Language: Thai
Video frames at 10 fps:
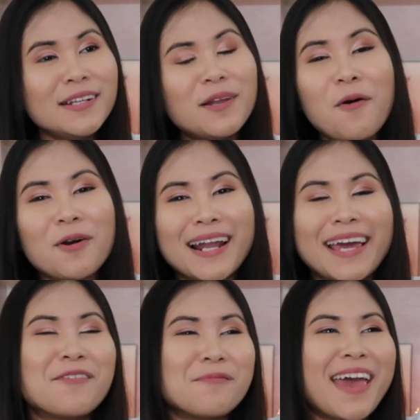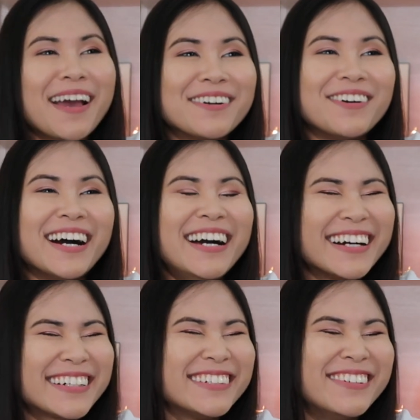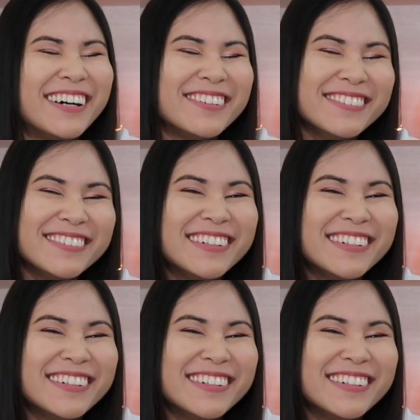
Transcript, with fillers: นี่โรคไกลของแม่งวะคือแบบ